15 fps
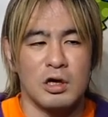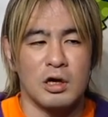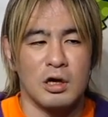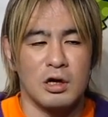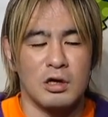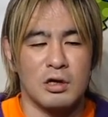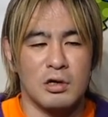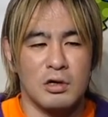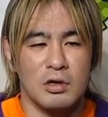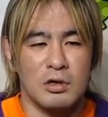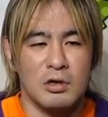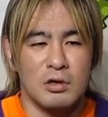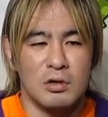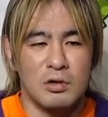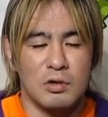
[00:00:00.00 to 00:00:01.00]
ら
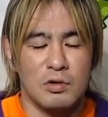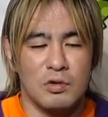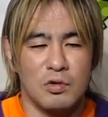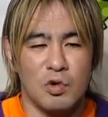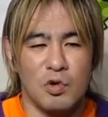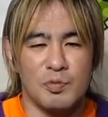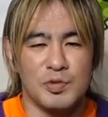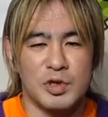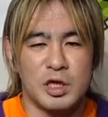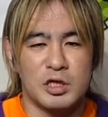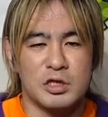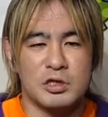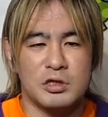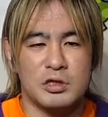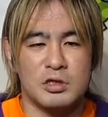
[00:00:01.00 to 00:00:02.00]
ロープな
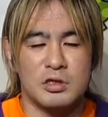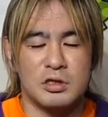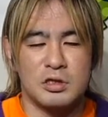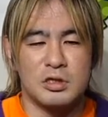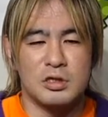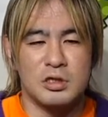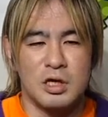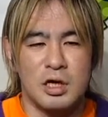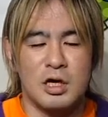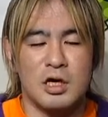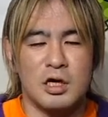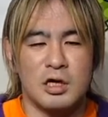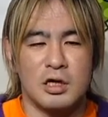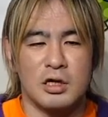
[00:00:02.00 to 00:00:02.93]
しで